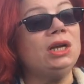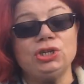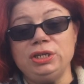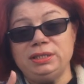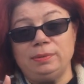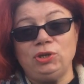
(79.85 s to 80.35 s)

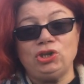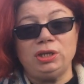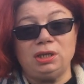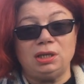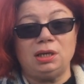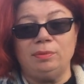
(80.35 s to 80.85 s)
«Жизнь
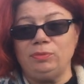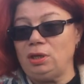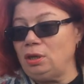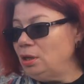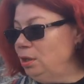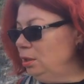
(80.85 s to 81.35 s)
замечательных
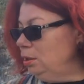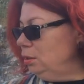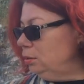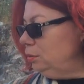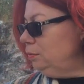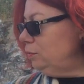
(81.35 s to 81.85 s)
камней».
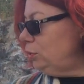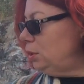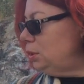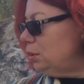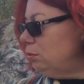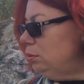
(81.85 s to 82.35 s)
Ну,
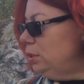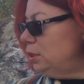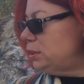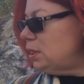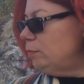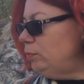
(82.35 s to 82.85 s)
вот такой
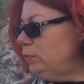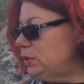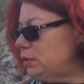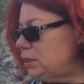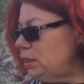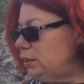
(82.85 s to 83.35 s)
сам
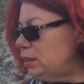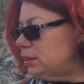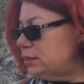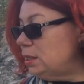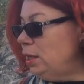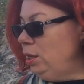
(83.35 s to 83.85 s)

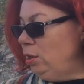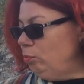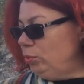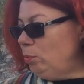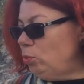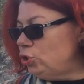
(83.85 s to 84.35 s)
Сатладс.
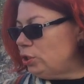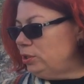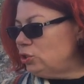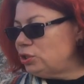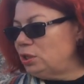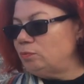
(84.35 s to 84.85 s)
Мне больше,
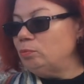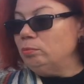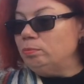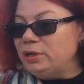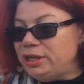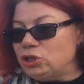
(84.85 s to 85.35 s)
конечно,
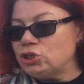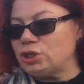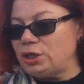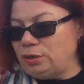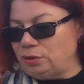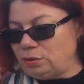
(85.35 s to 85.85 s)

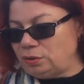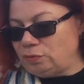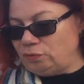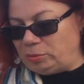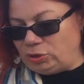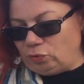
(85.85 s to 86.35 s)
ближе
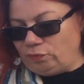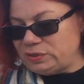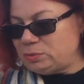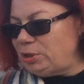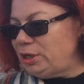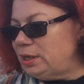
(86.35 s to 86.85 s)
э, в моем
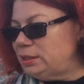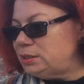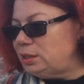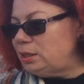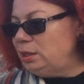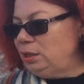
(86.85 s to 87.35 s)

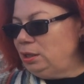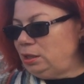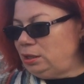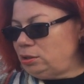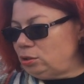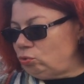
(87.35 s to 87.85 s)
восприятии
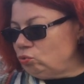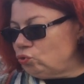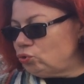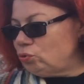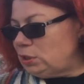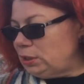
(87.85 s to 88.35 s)
это то,
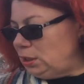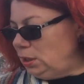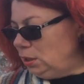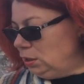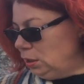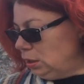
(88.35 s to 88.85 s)
что
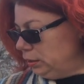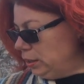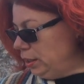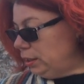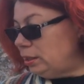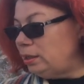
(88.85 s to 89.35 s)
такие
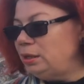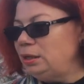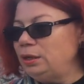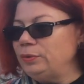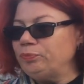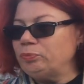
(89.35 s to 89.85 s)
алтарики
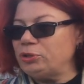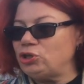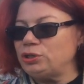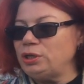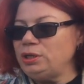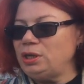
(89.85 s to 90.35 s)

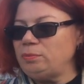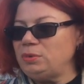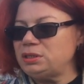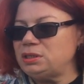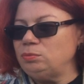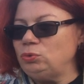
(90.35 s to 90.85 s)
почитания
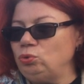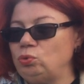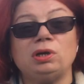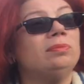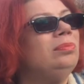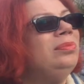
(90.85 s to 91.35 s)
местным
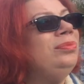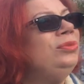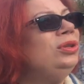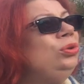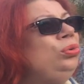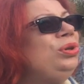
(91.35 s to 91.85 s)
духом.
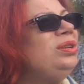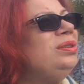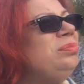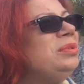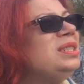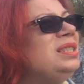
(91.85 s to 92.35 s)

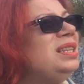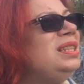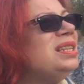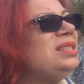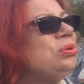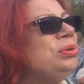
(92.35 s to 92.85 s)
Духи местные
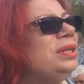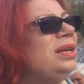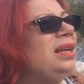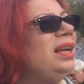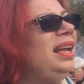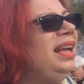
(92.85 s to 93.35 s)
достойны